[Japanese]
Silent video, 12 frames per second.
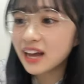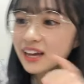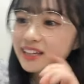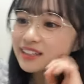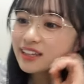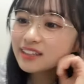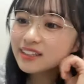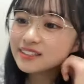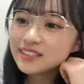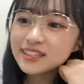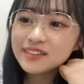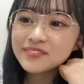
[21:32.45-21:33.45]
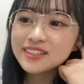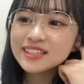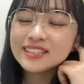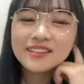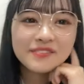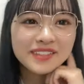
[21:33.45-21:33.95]
あげたんでぜひ皆
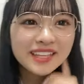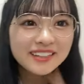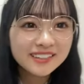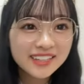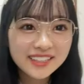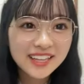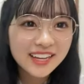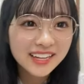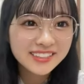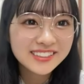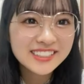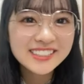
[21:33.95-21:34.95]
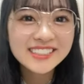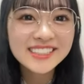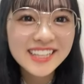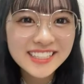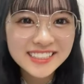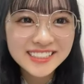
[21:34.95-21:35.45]
さん見てくれたら嬉しい
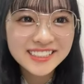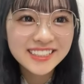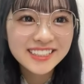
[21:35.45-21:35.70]
です